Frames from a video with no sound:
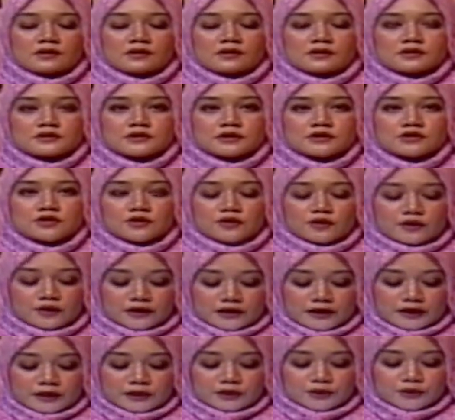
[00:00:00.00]

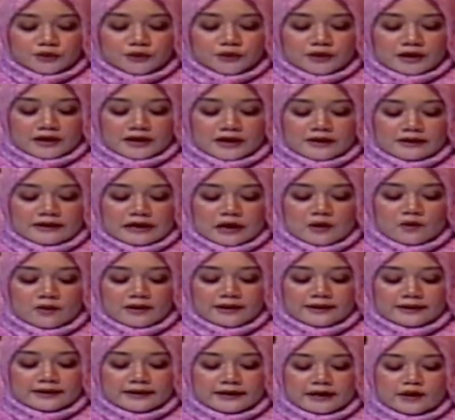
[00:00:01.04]
Sajeroning itu gegekna
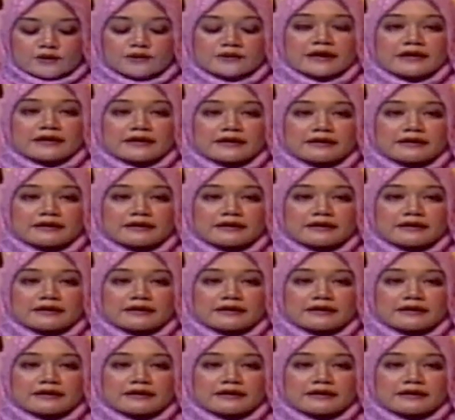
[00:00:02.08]
warga nu